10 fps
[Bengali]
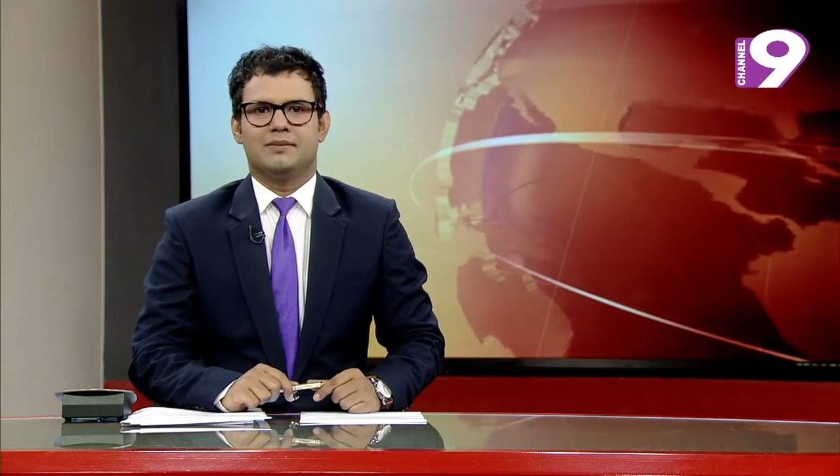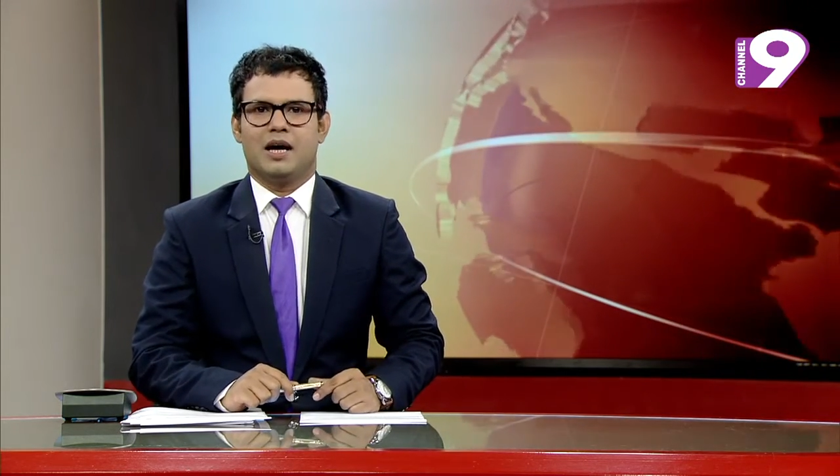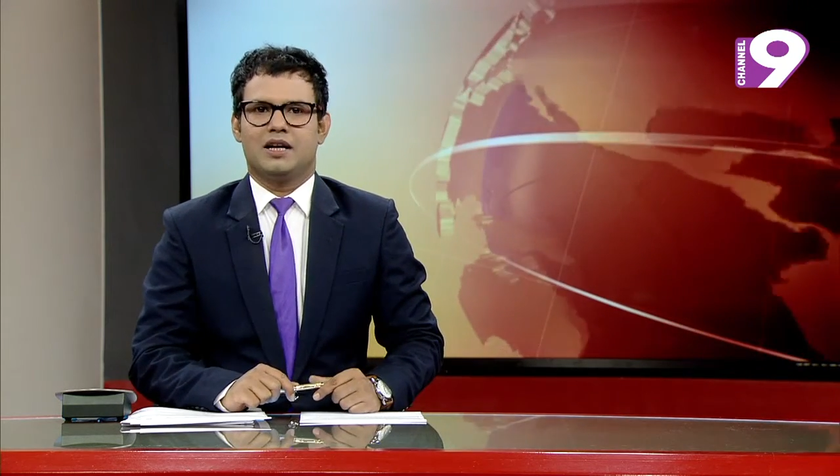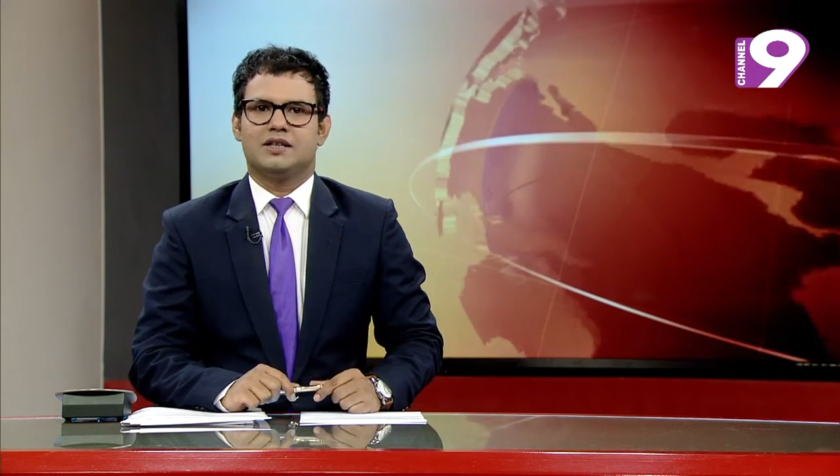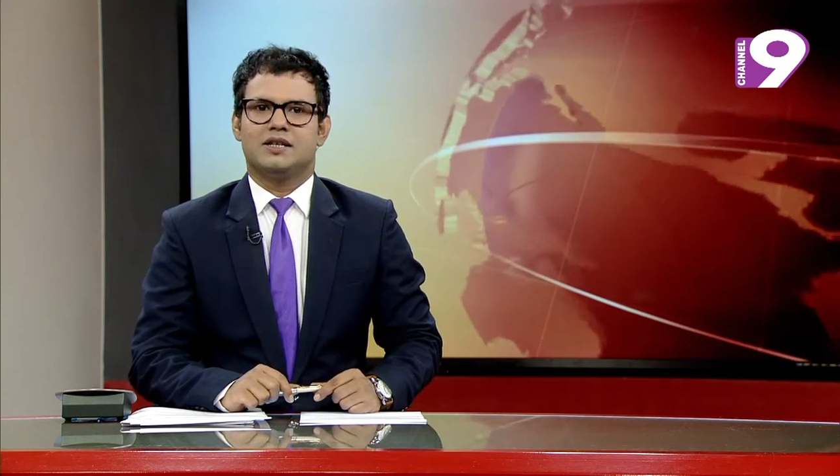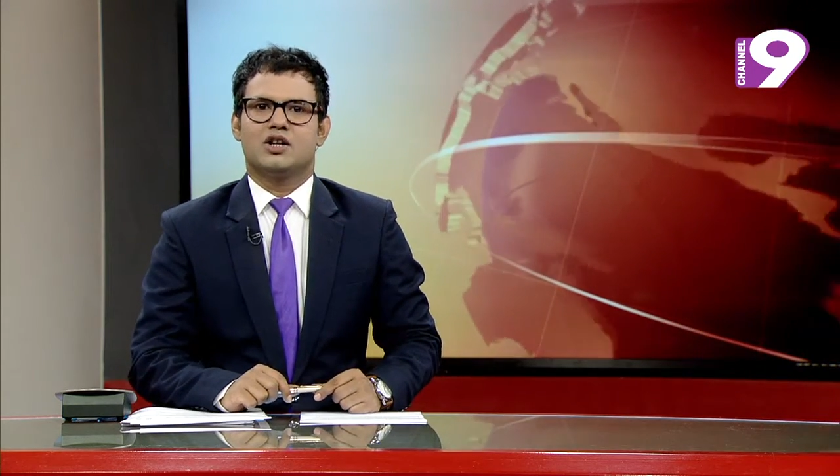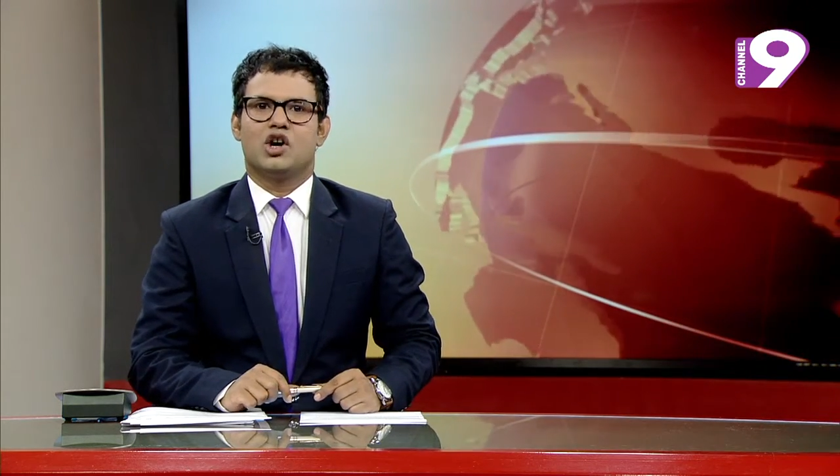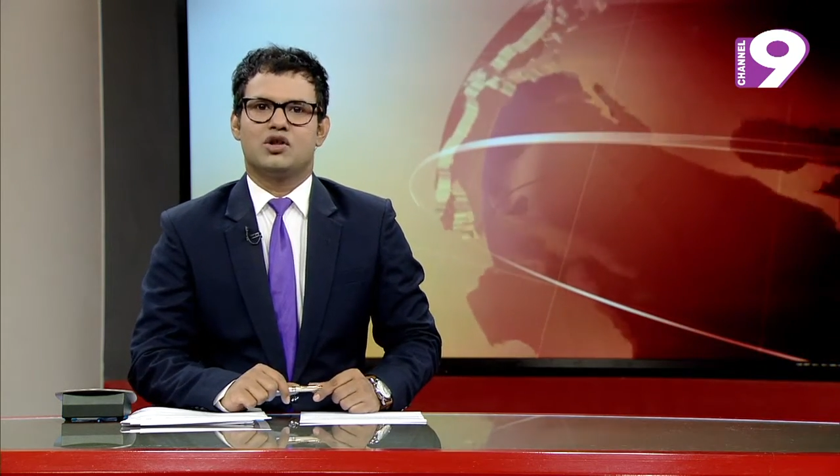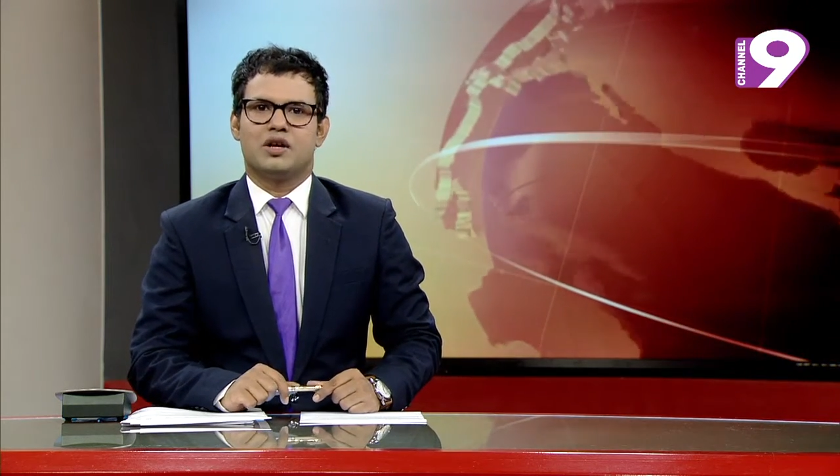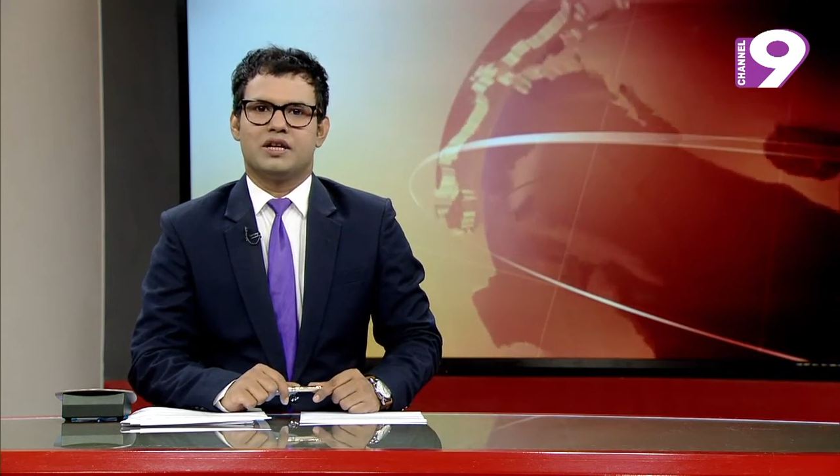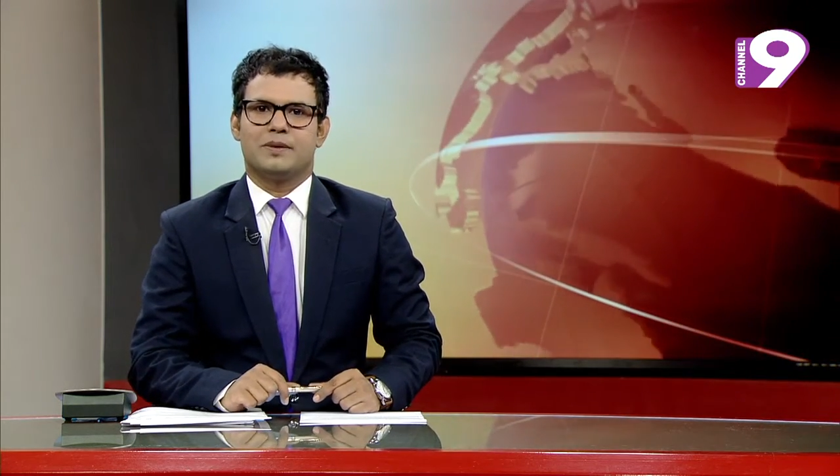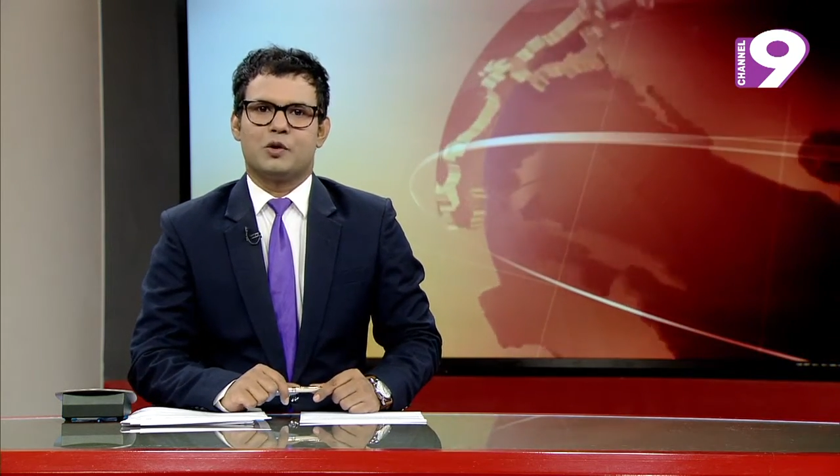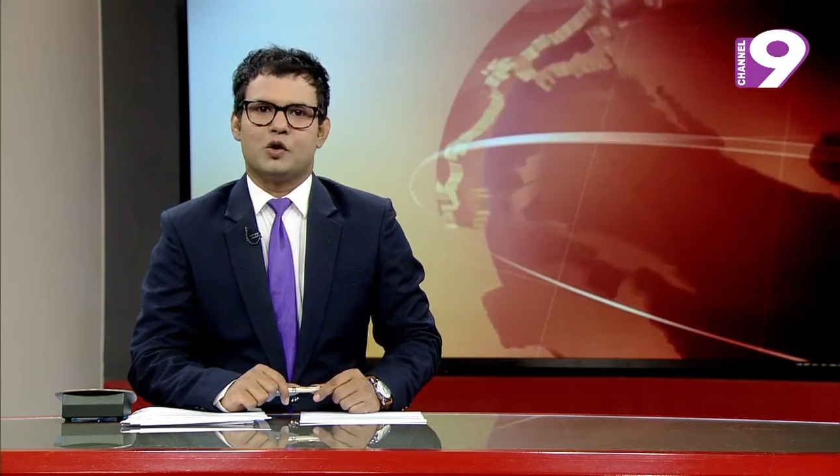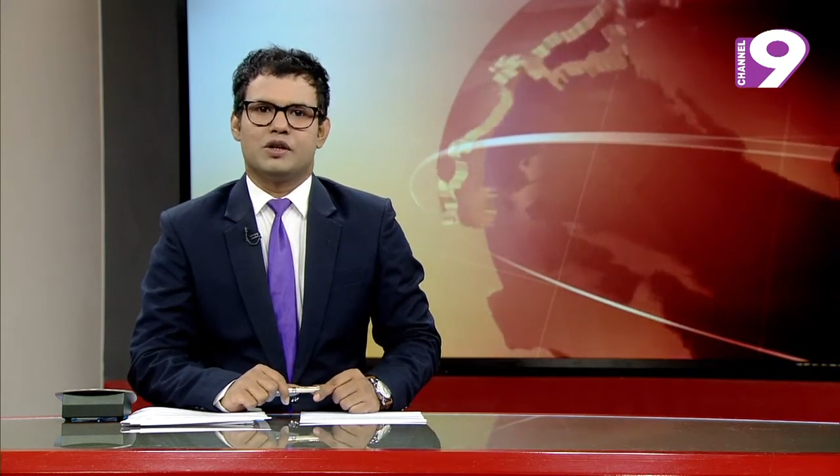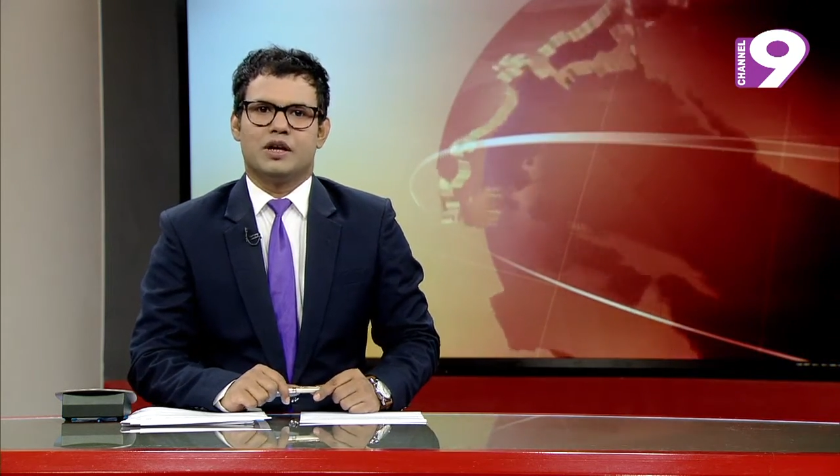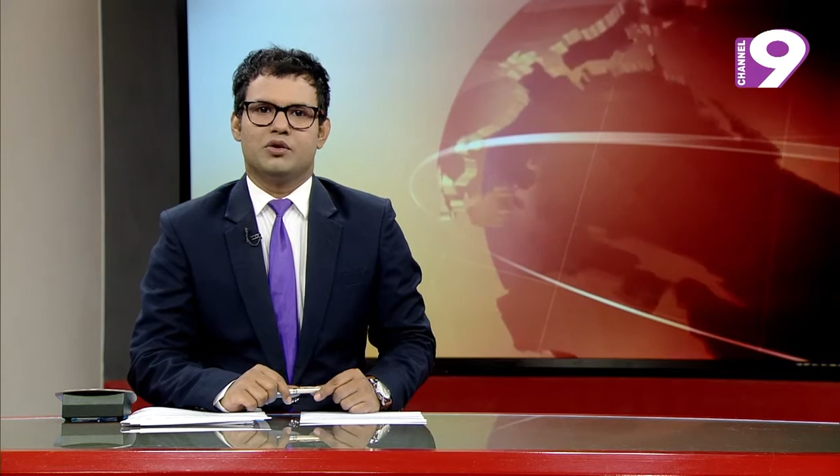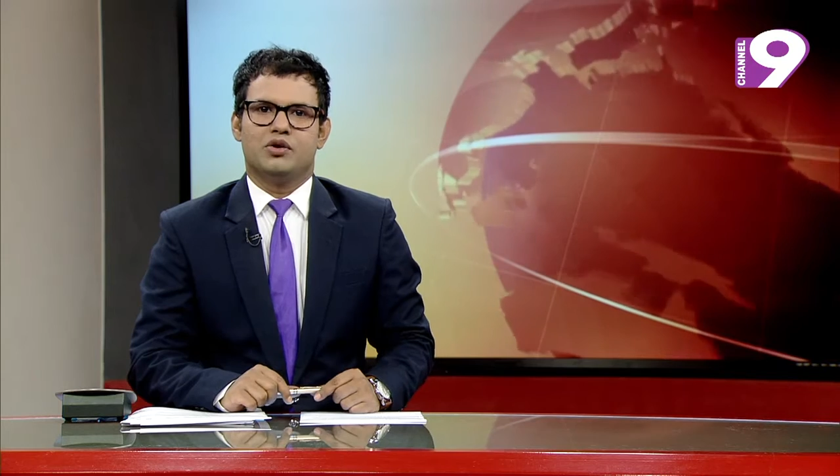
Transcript: বাংলাদেশের গণতান্ত্রিক প্রক্রিয়ার